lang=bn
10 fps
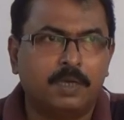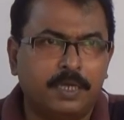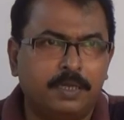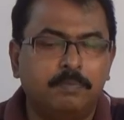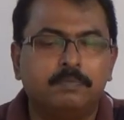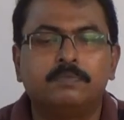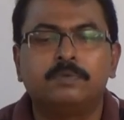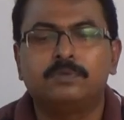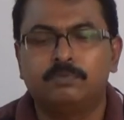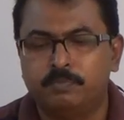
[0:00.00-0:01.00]
এই
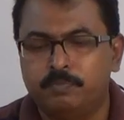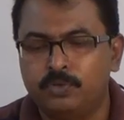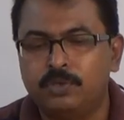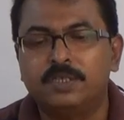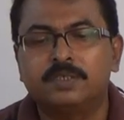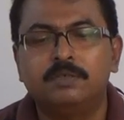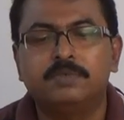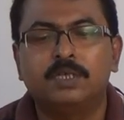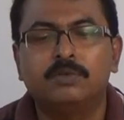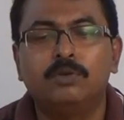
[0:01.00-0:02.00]
পুরো
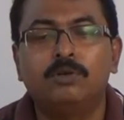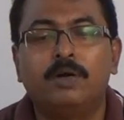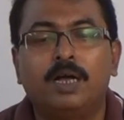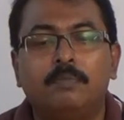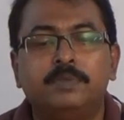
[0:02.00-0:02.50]
ডেসক্রিপশানগুলো বা